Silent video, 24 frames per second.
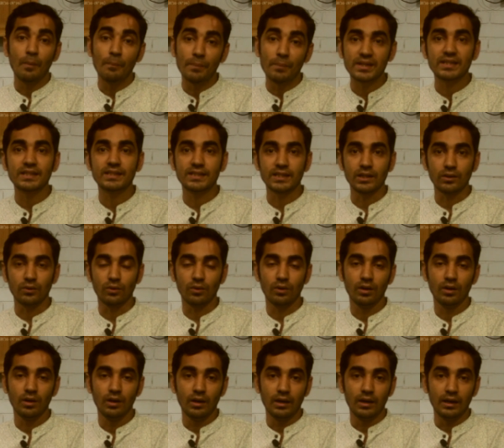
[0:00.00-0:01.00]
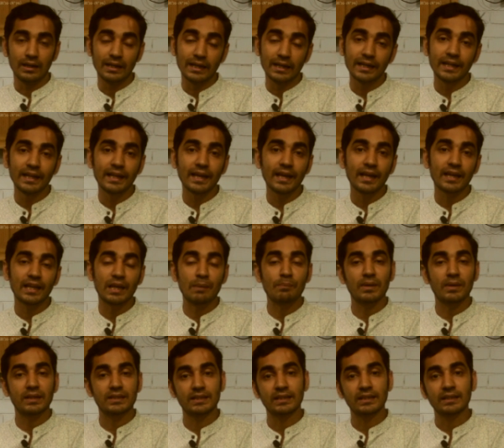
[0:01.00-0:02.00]
বেশি ছিল লিডিংয়ে
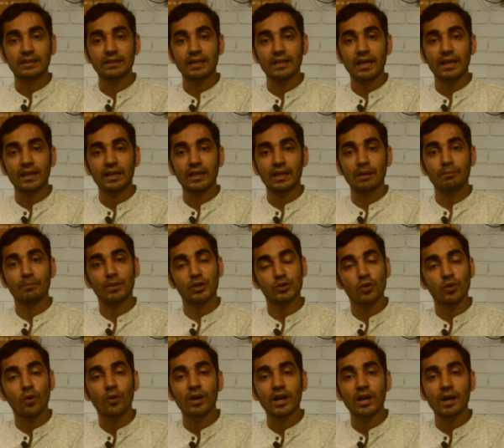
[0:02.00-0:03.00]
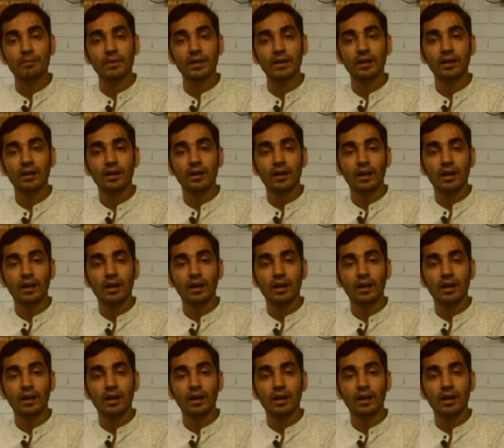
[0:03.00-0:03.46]
কিংবা চিন্তায় কিংবা সংগ্রামে